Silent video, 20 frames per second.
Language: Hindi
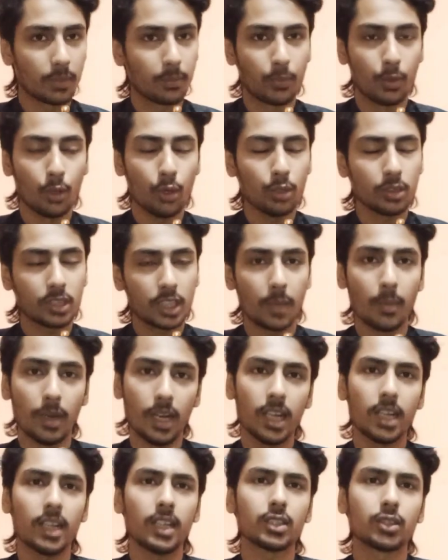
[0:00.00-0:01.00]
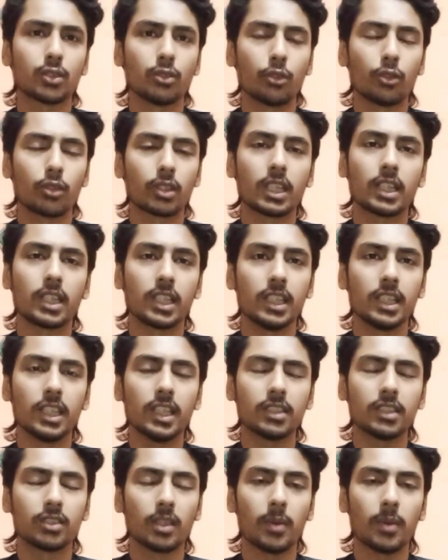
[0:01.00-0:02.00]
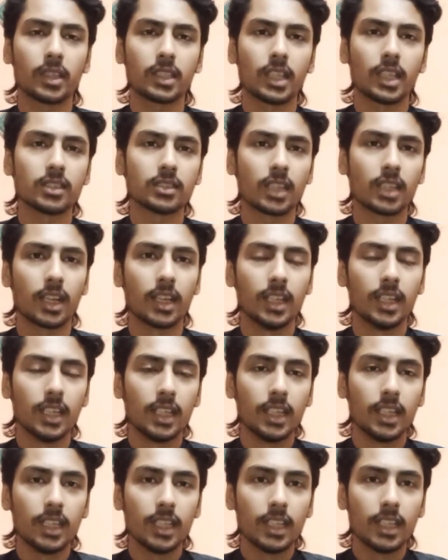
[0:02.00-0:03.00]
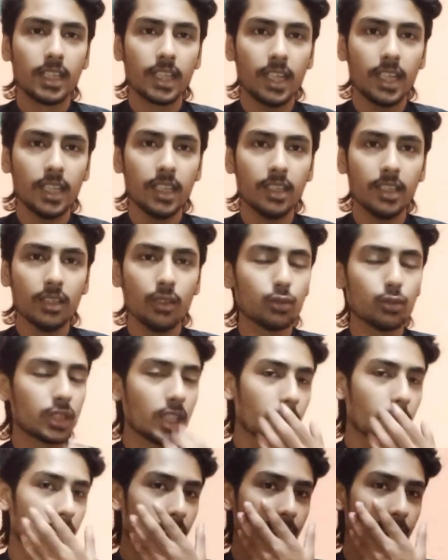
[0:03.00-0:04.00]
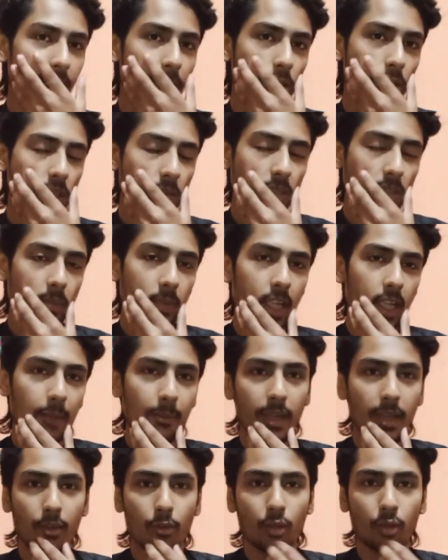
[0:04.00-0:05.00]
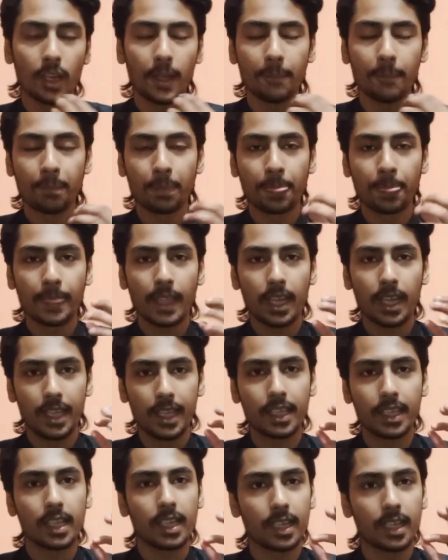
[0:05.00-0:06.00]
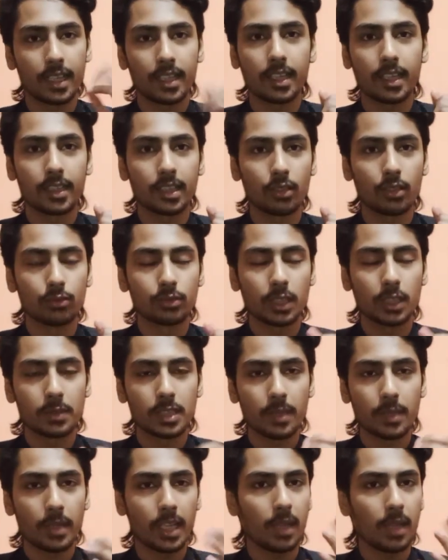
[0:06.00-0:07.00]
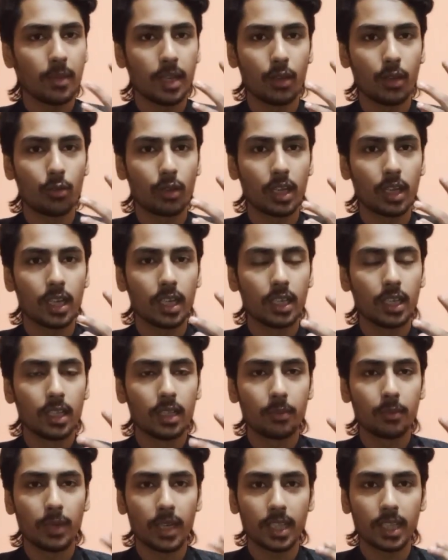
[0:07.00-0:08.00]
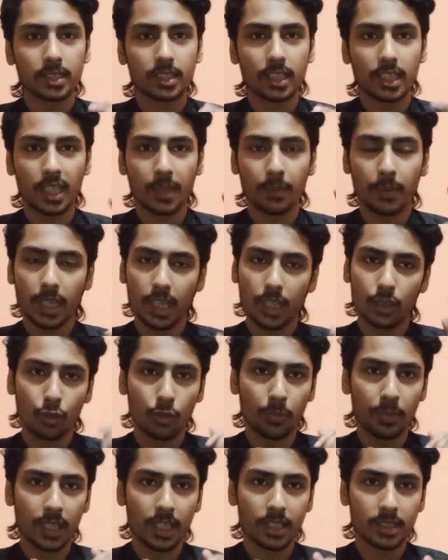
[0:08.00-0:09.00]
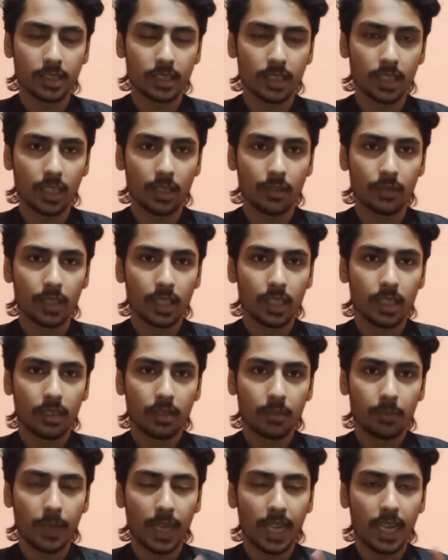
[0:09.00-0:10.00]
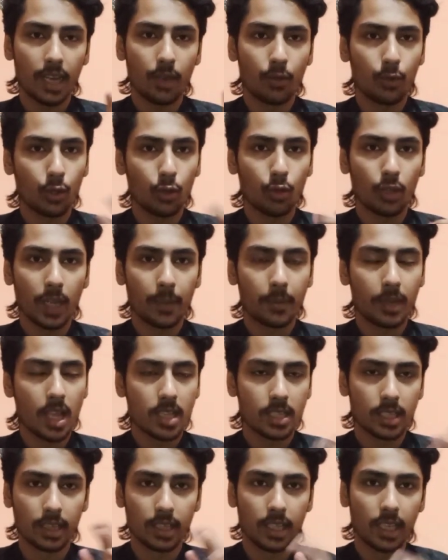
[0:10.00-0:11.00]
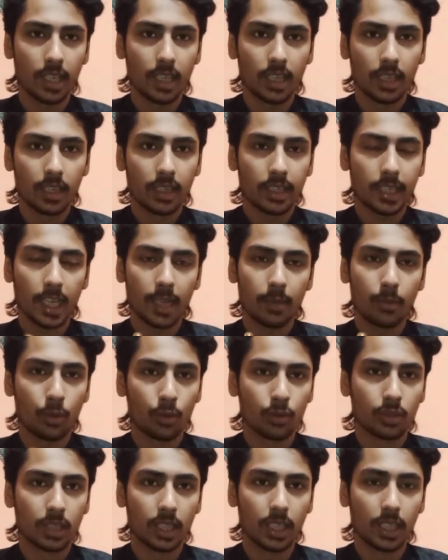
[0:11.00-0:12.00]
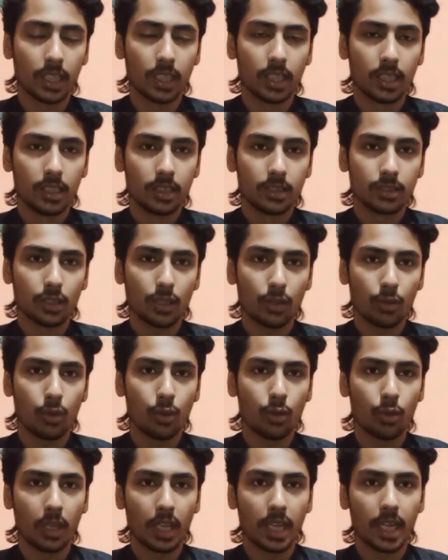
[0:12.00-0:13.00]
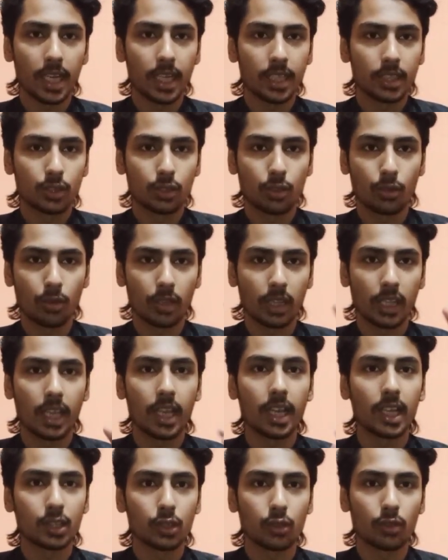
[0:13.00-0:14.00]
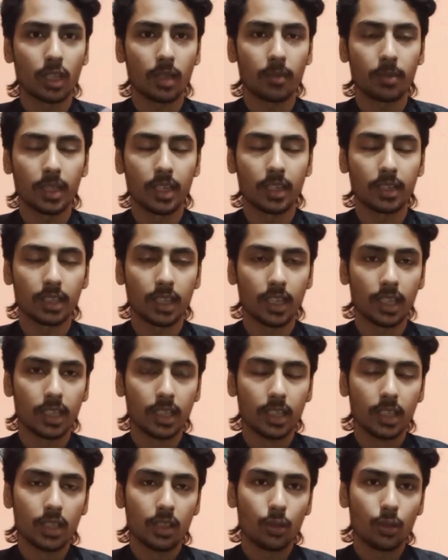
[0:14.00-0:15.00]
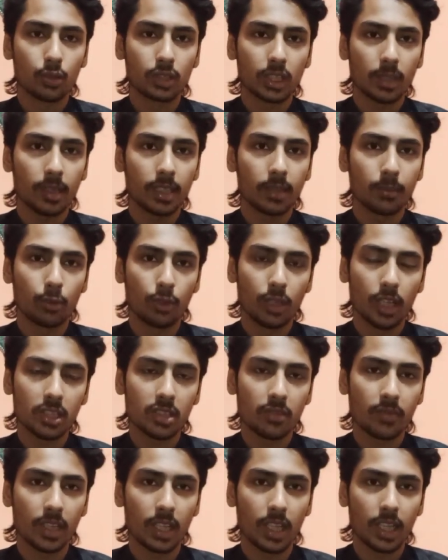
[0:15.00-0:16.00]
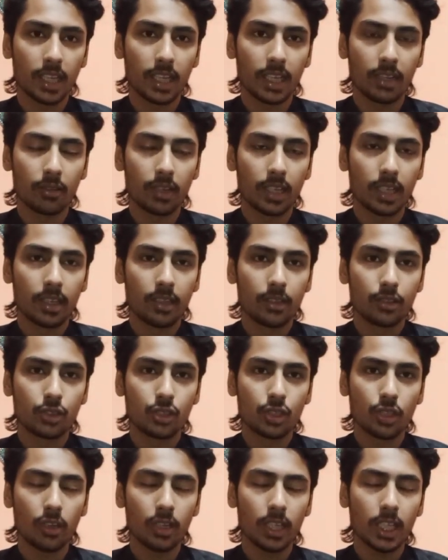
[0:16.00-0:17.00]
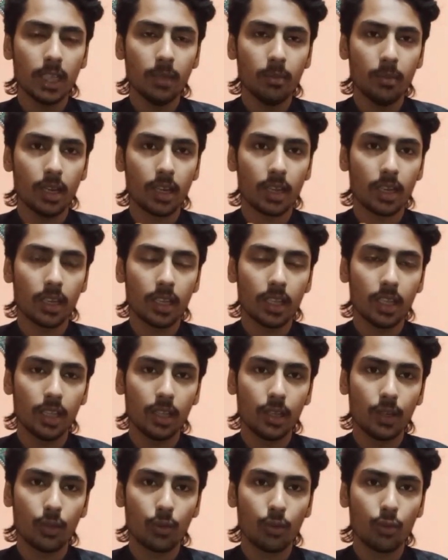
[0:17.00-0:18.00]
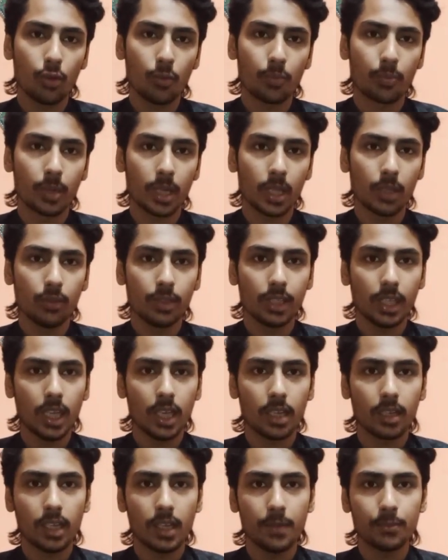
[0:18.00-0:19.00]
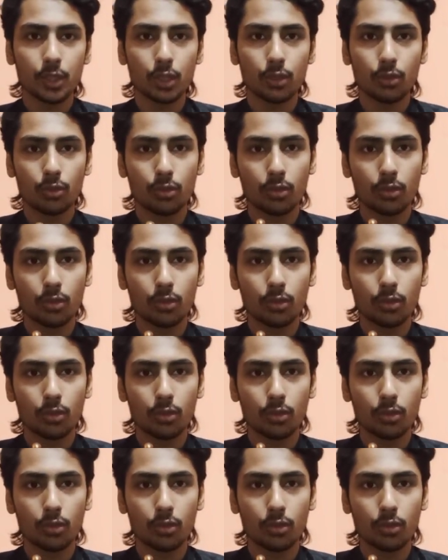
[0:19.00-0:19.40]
था बहुत कमाल का स्कोर था ठीक है ज़बरदस्त था लेकिन उसके बाद देखो सबसे पहले मैं आऊँगा एक एक करके आता हूँ सबसे पहले मैं आऊँगा पाकिस्तान के पहले दो प्लेयर्स की तरफ पहला आउट हो गया बड़ी जल्दी क्या मौत थी चलो हो गया छोड़ दिया छोटा प्लेयर था उसके बाद अब्दुल्ला शफीक आया हुआ है शॉटें मारने की इन लोगों को पड़ी हुई है आराम से तो